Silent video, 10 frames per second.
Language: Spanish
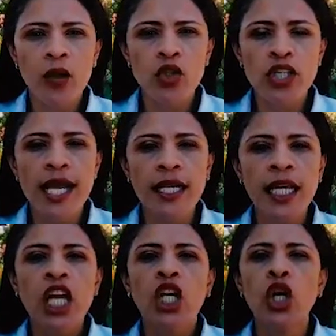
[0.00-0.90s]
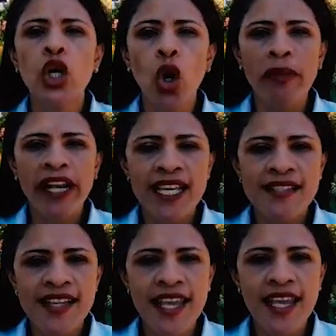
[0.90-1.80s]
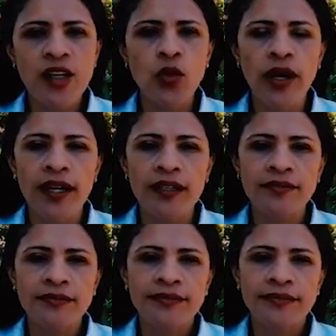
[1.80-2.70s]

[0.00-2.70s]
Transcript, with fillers: a luchar, no merece educar.